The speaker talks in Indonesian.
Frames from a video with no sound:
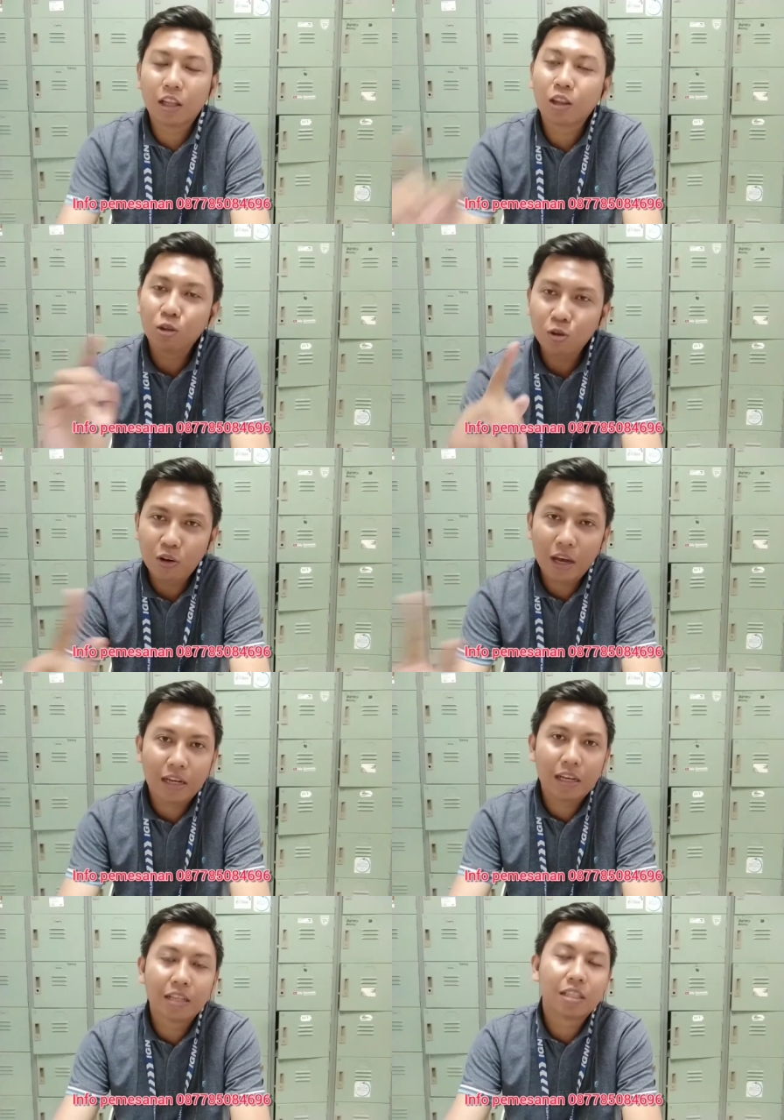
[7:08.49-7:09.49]
Tentu
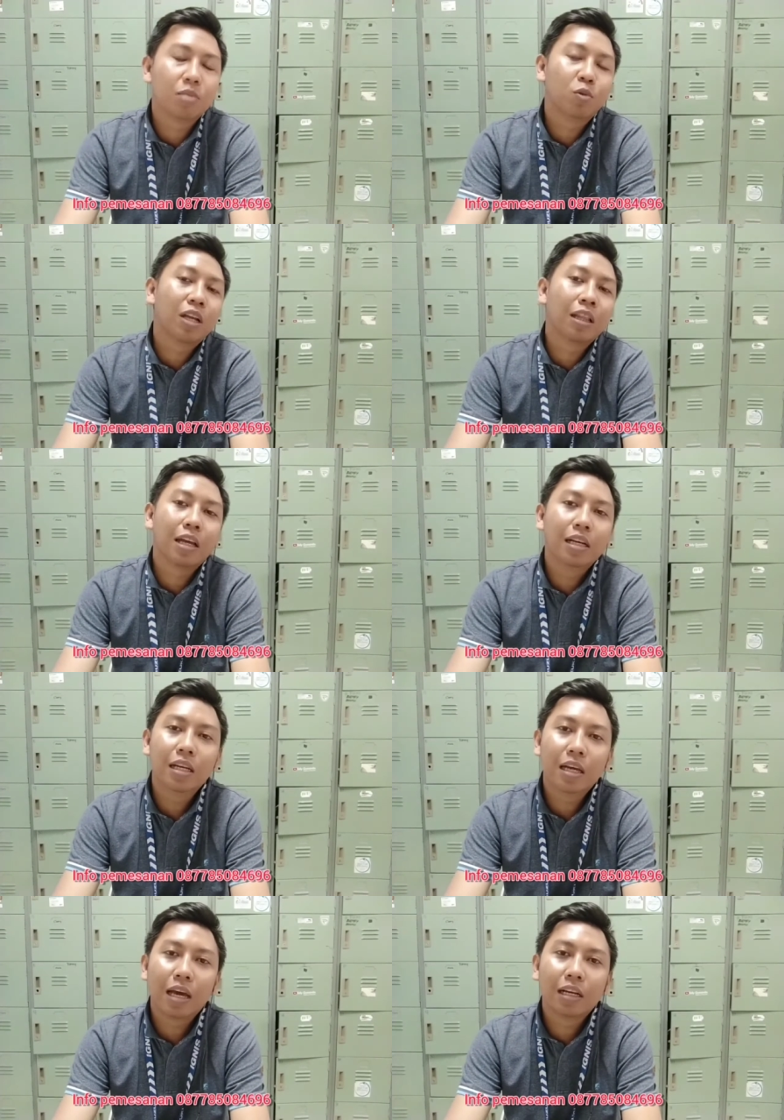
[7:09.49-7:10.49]
harga yang saya sebutkan
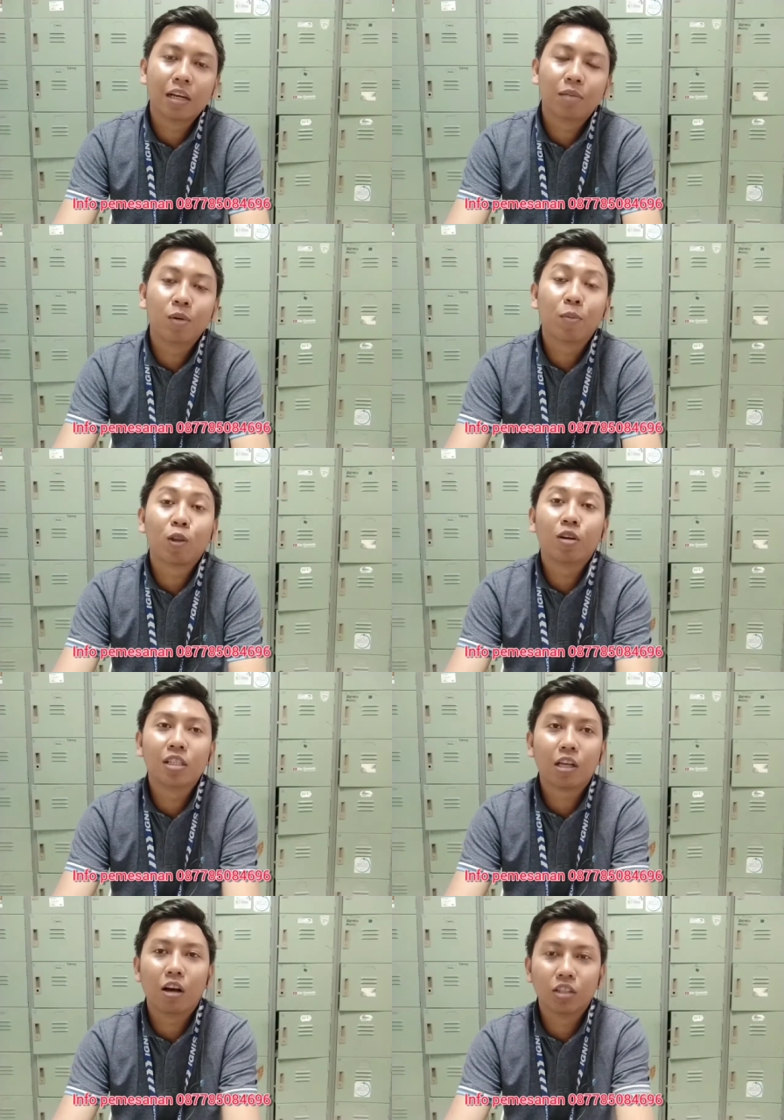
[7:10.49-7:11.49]
tadi harga yang belum dipotong
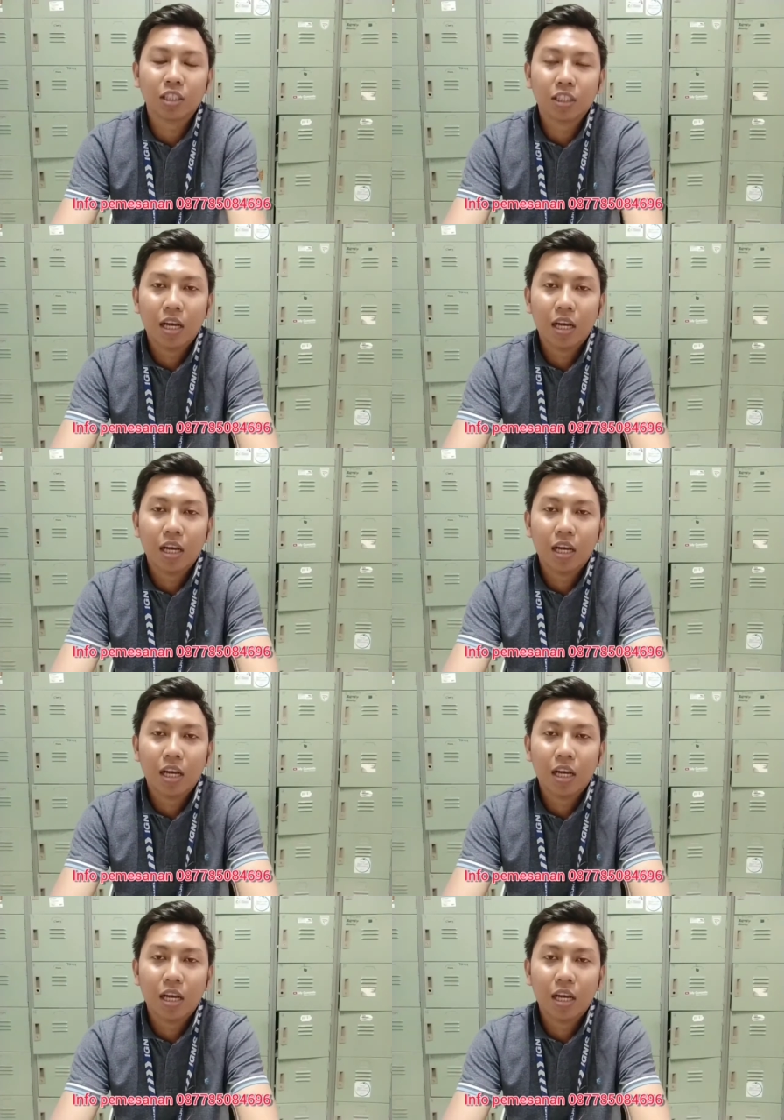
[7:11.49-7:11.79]
diskon.